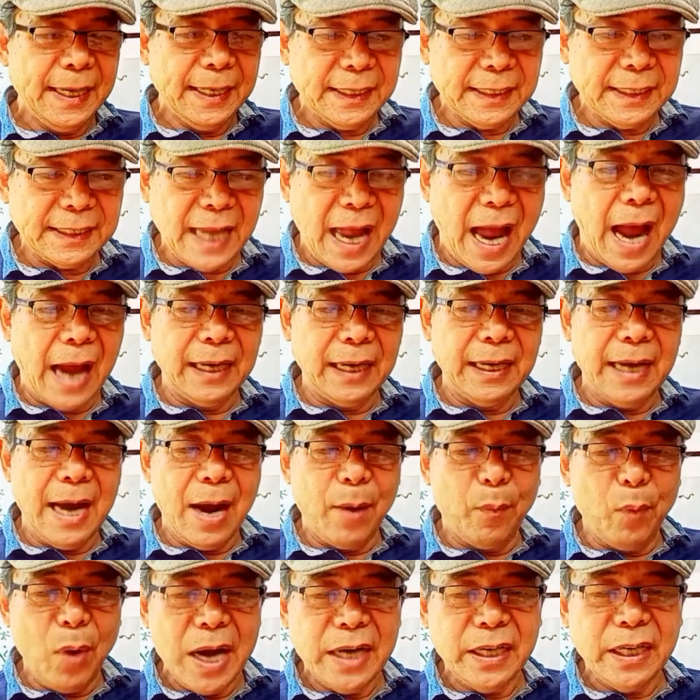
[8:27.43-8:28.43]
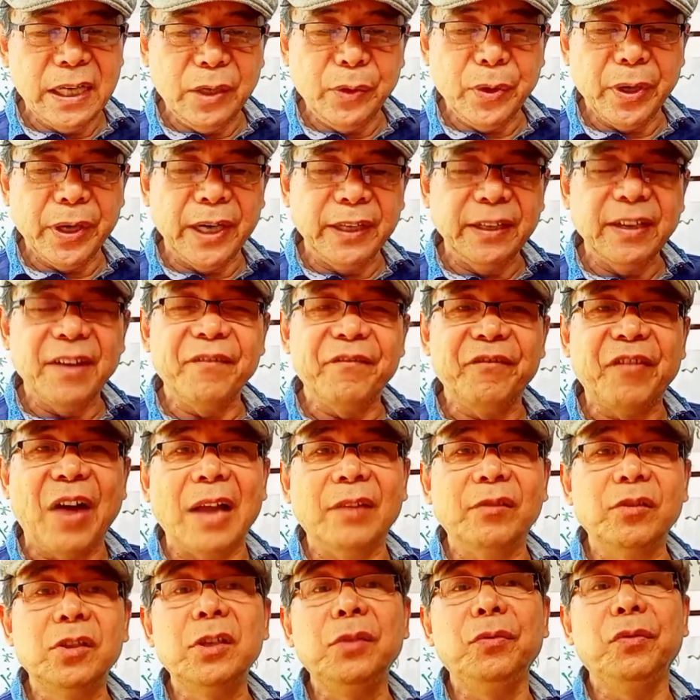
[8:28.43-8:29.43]
打压外音乐人的反
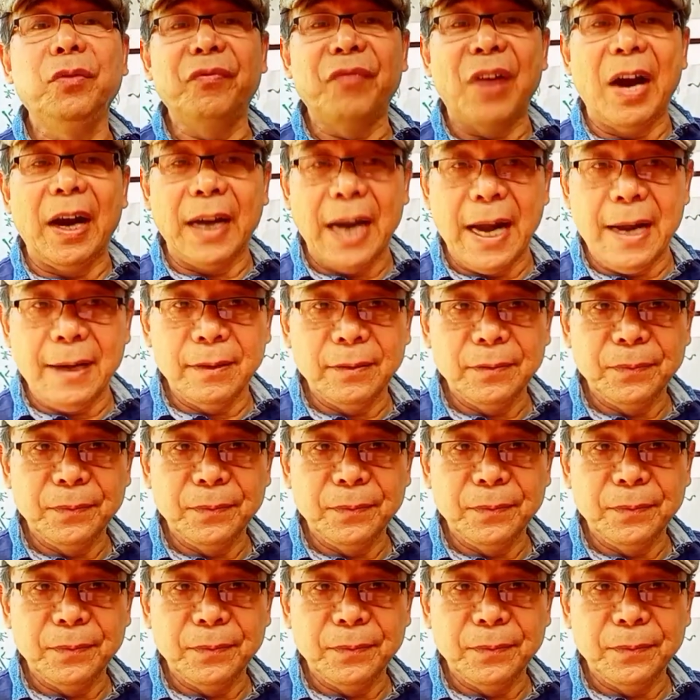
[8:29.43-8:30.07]
击与反抗，